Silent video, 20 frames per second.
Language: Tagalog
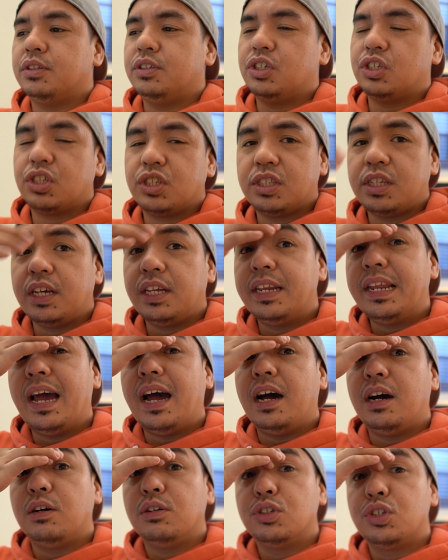just stay in the
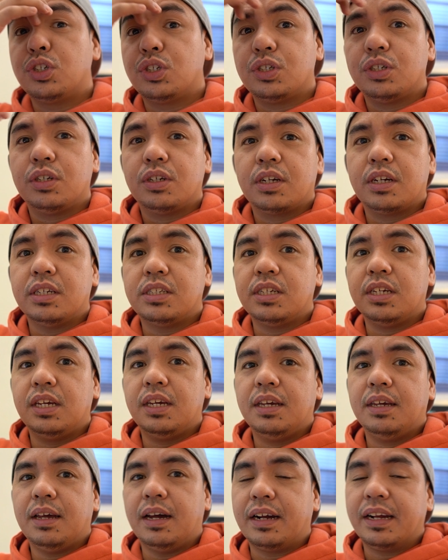house
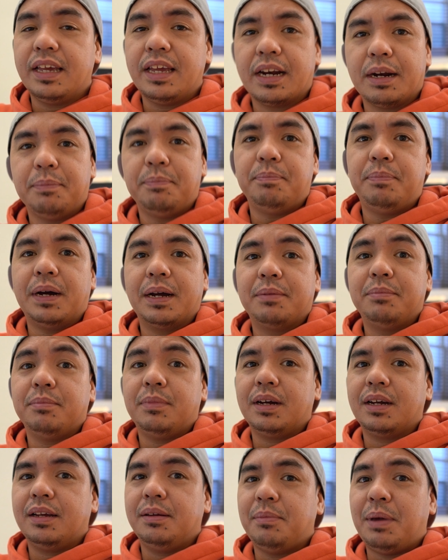kasi ang hirap pag
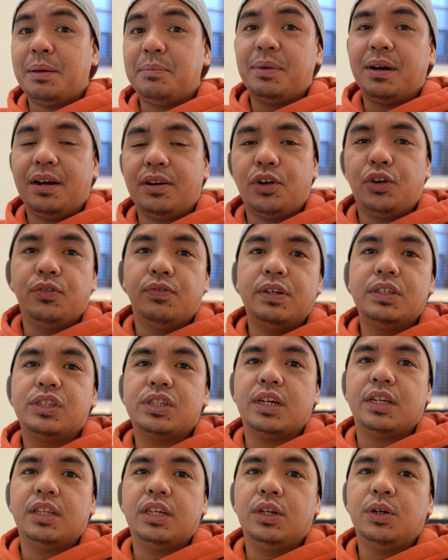mag, may mga covid
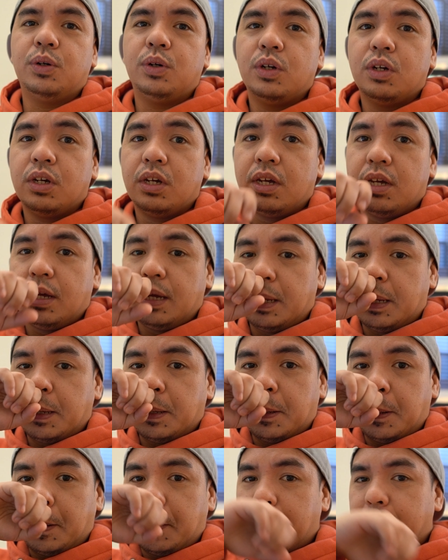sa inyo
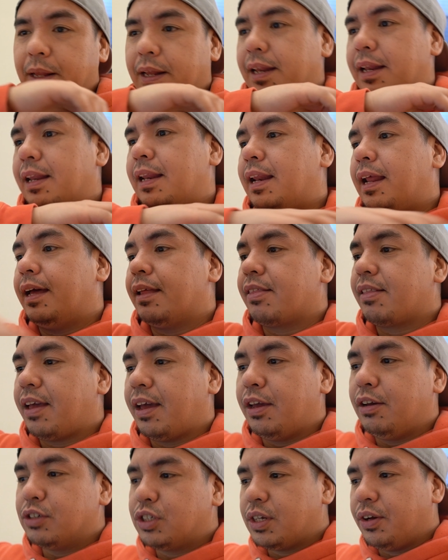lahat
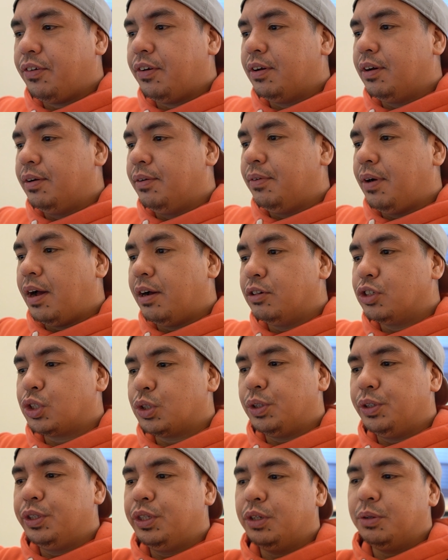kayo sa
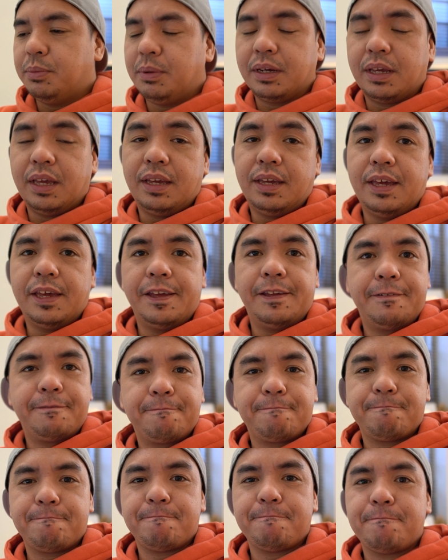household niyo magiging
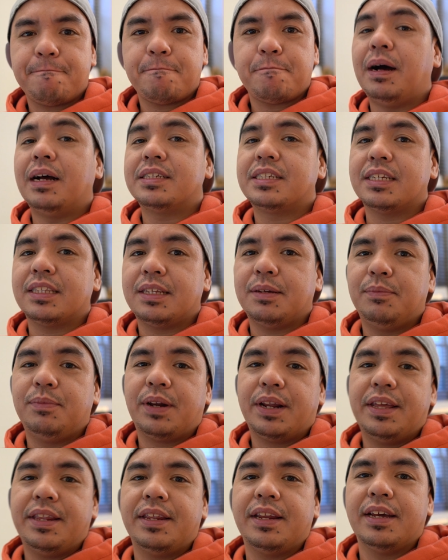positive
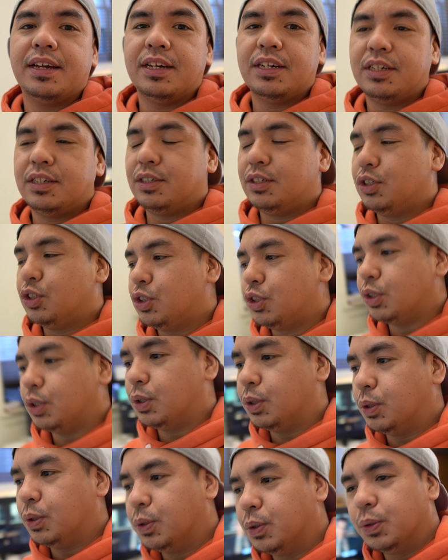rin
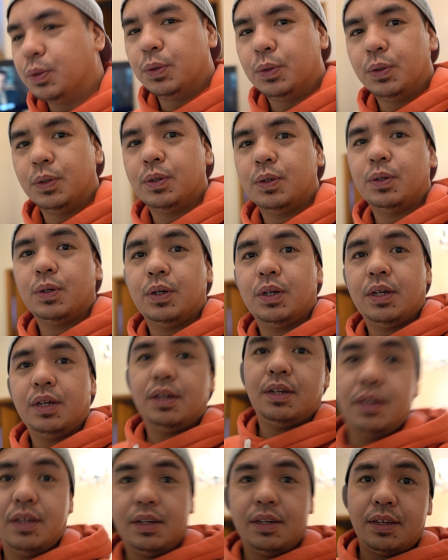so
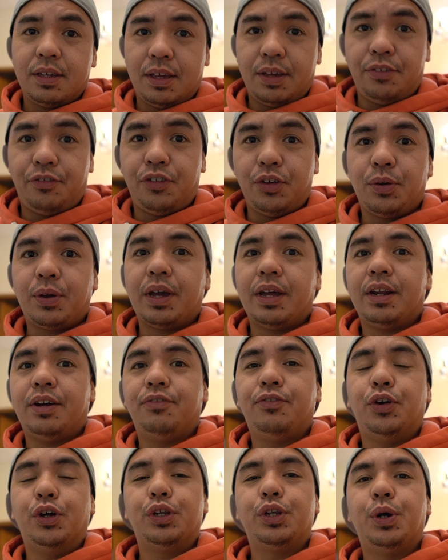if you can
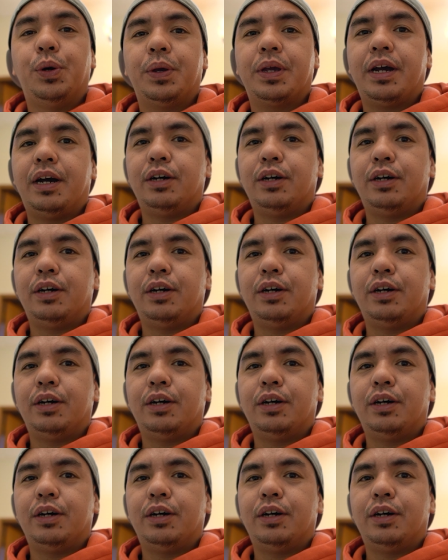avoid going